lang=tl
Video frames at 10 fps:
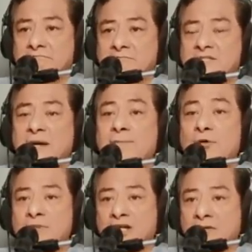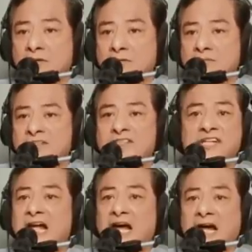sa publiko. Hindi
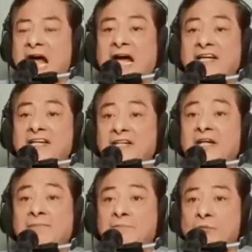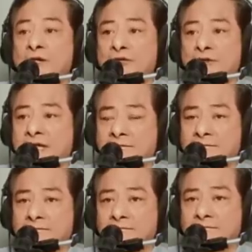na kakainin ng publiko yan.
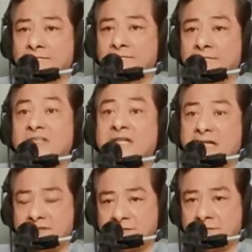Tandaan nyo.